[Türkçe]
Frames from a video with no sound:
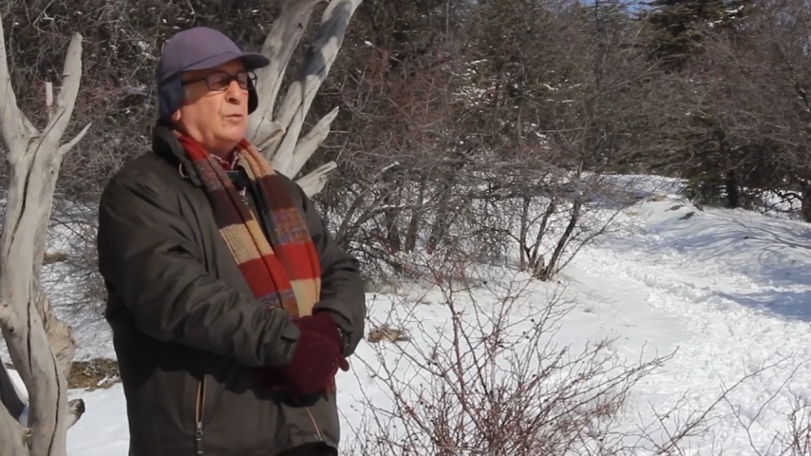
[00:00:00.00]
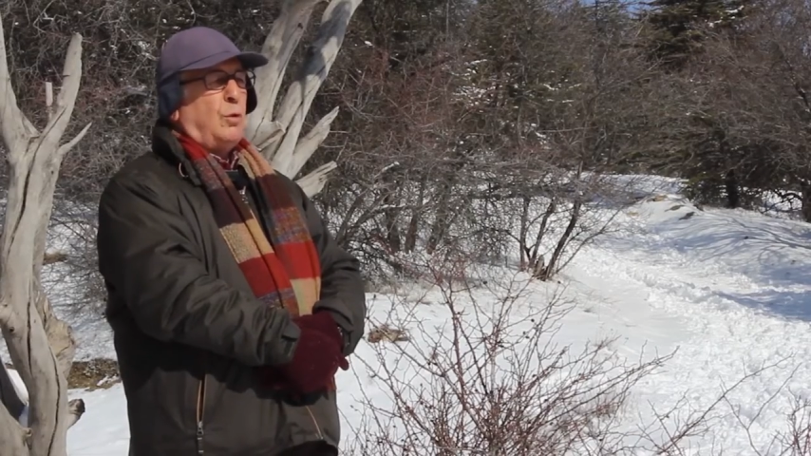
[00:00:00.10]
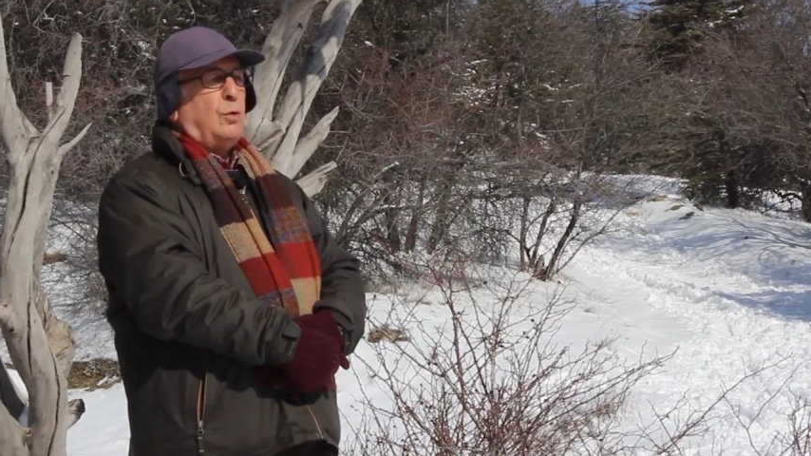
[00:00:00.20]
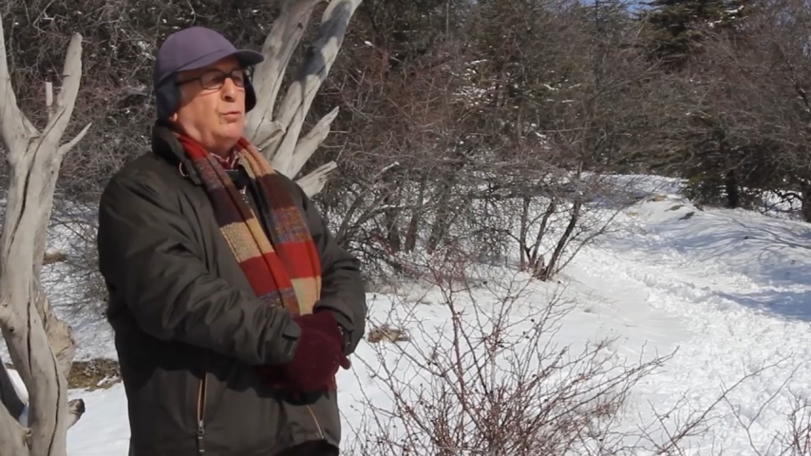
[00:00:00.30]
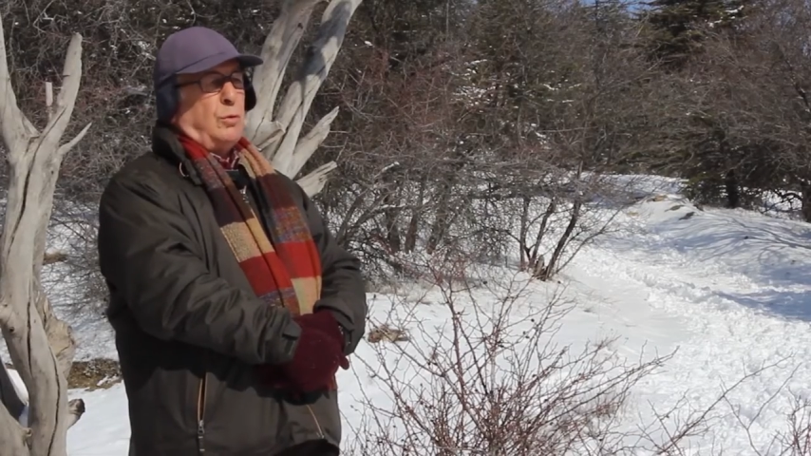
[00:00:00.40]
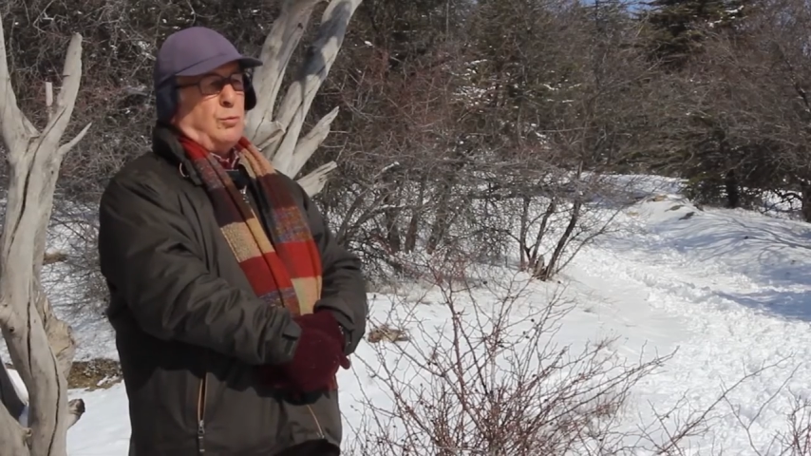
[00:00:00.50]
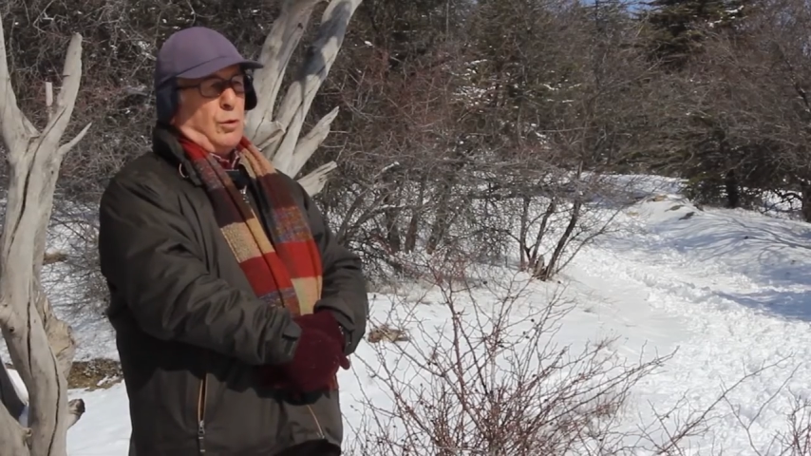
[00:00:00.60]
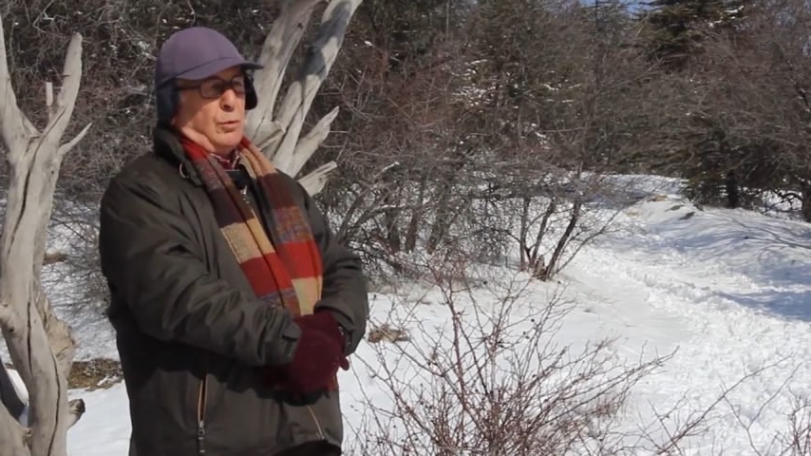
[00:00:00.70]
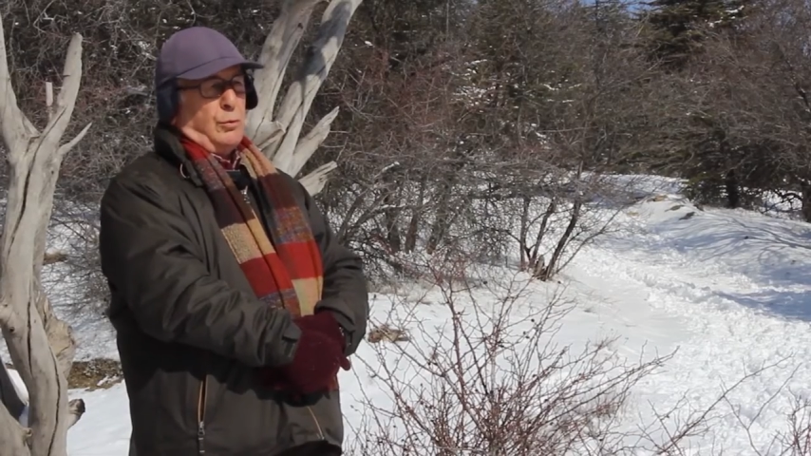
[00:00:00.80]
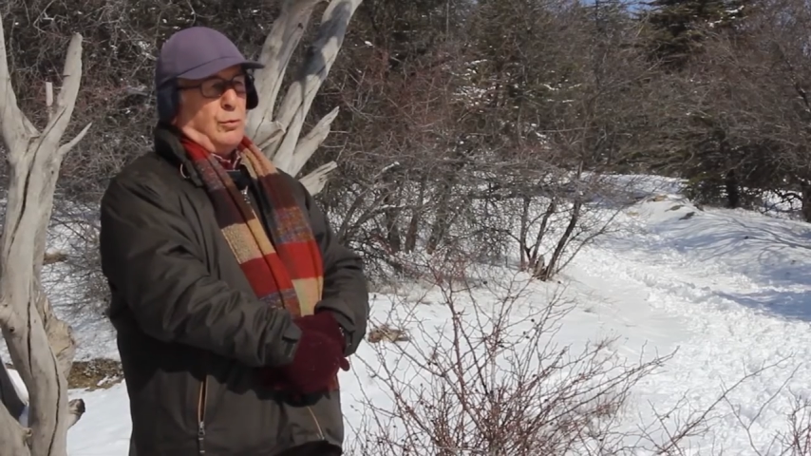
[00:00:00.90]
zor
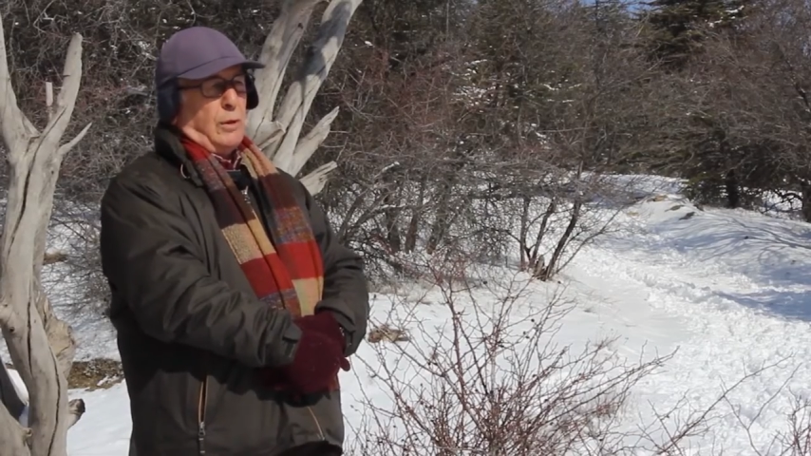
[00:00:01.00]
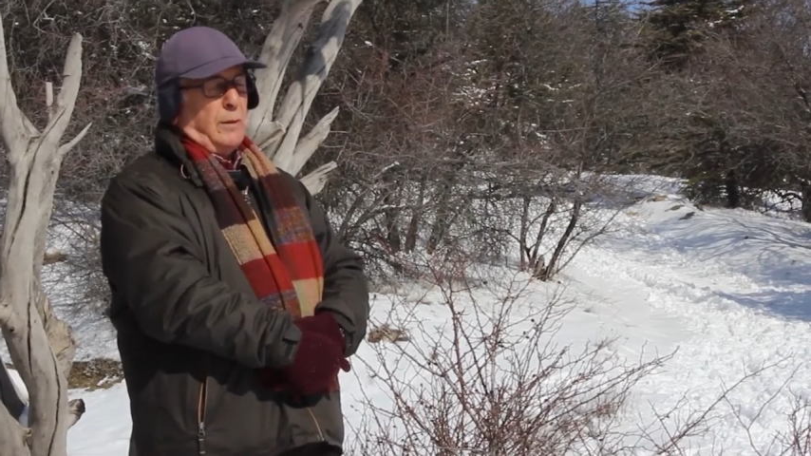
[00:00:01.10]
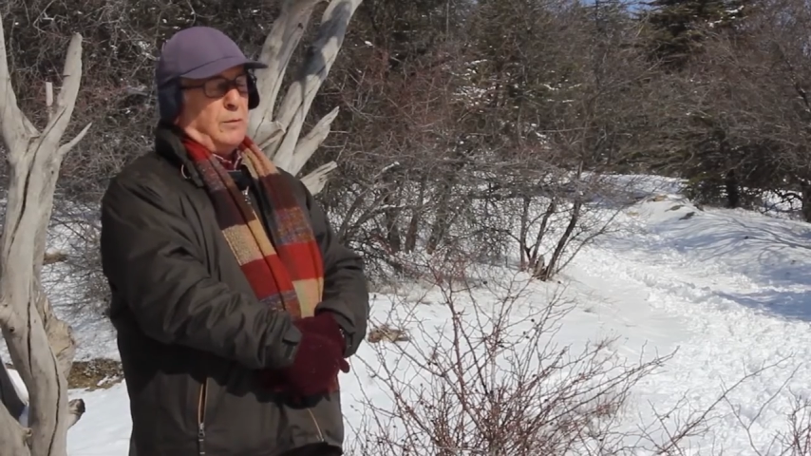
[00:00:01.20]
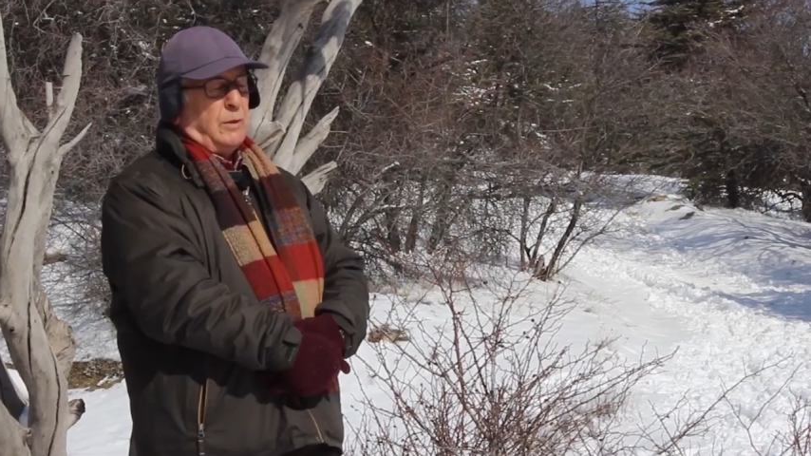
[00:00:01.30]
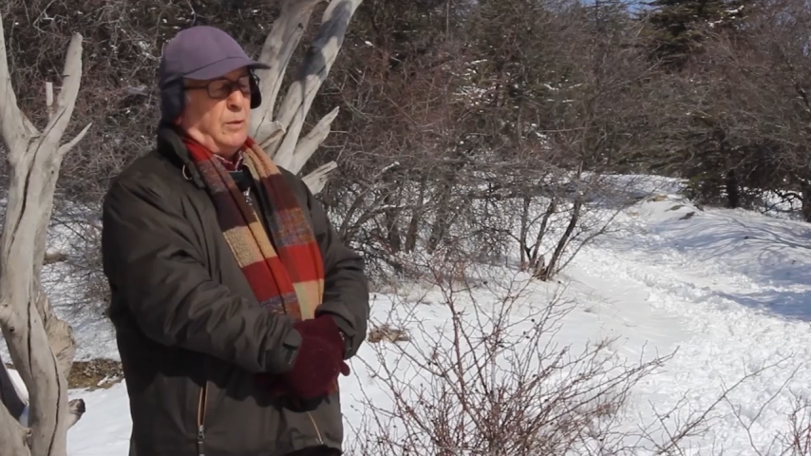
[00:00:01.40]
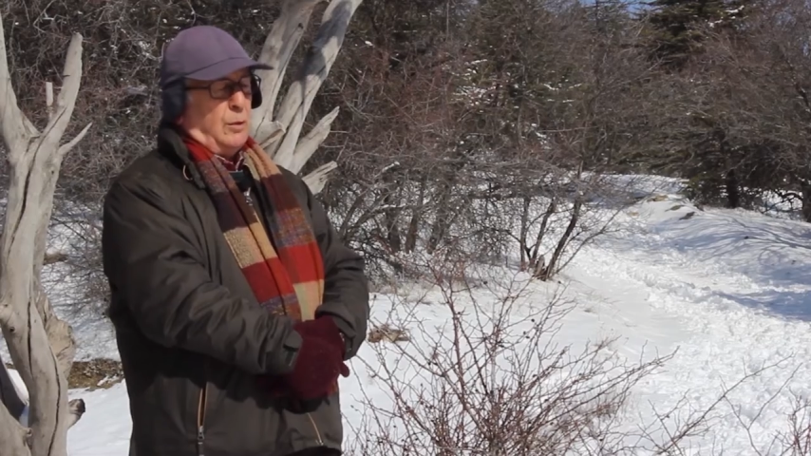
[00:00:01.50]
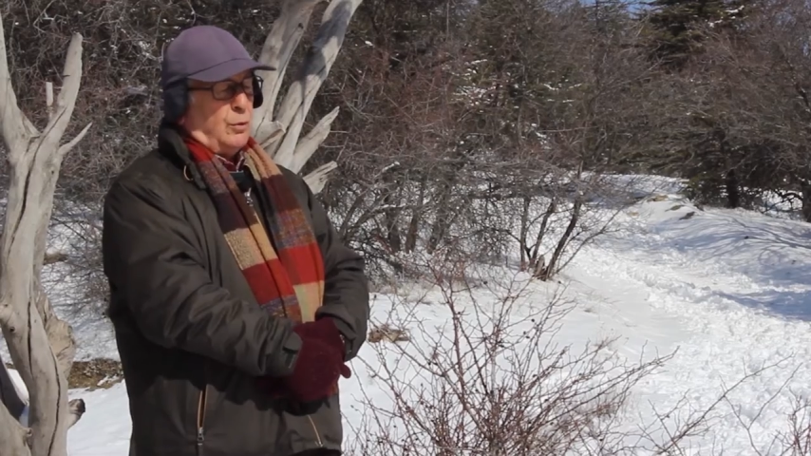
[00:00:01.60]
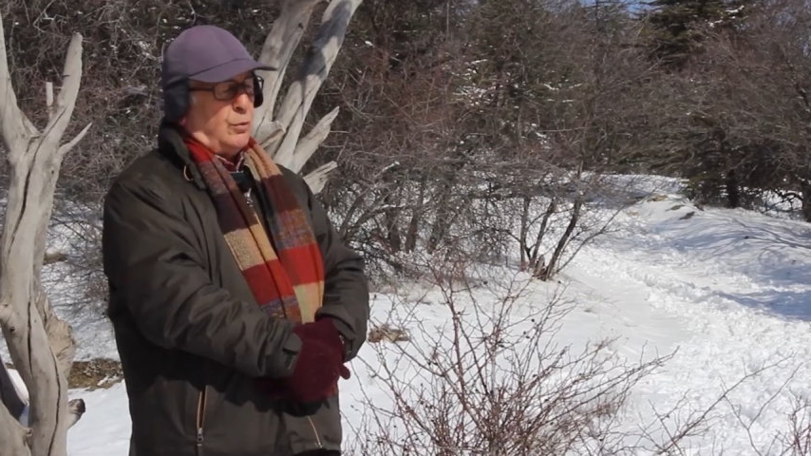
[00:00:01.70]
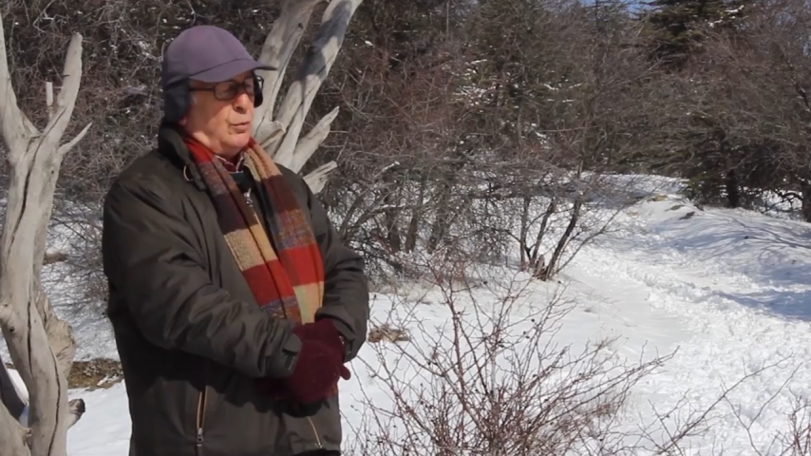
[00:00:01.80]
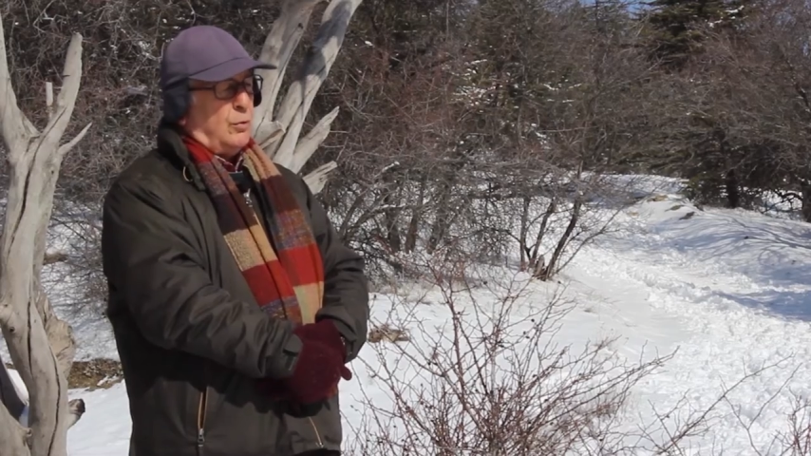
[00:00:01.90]
durumda olduğu dönemdir
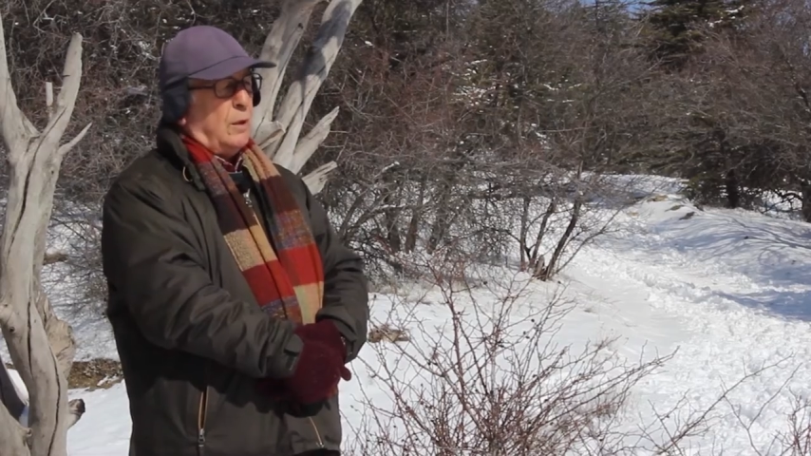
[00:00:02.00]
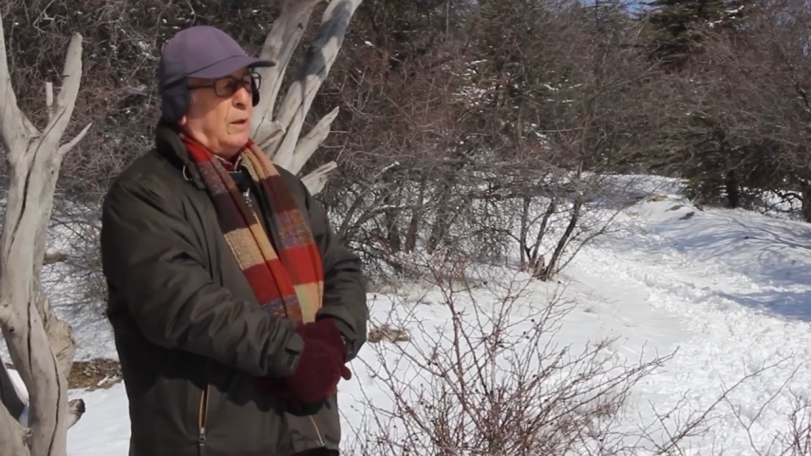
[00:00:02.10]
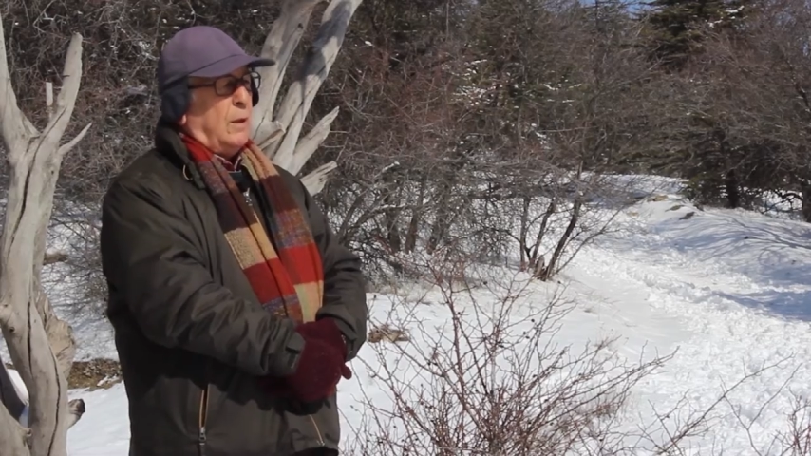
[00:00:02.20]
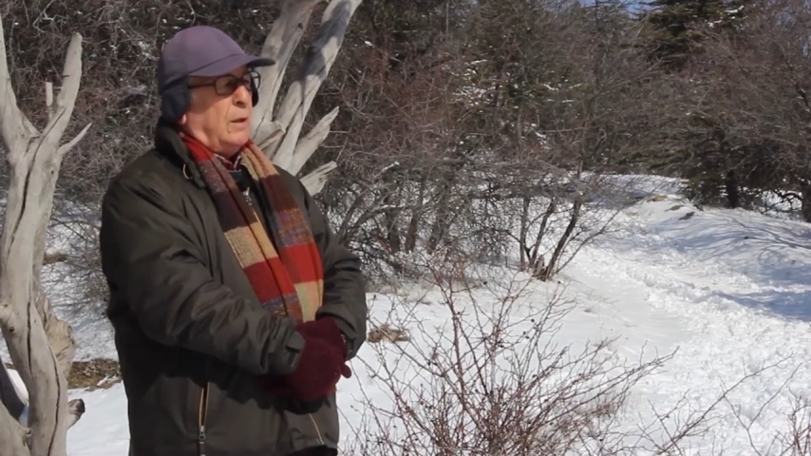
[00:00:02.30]
biliyorsunuz.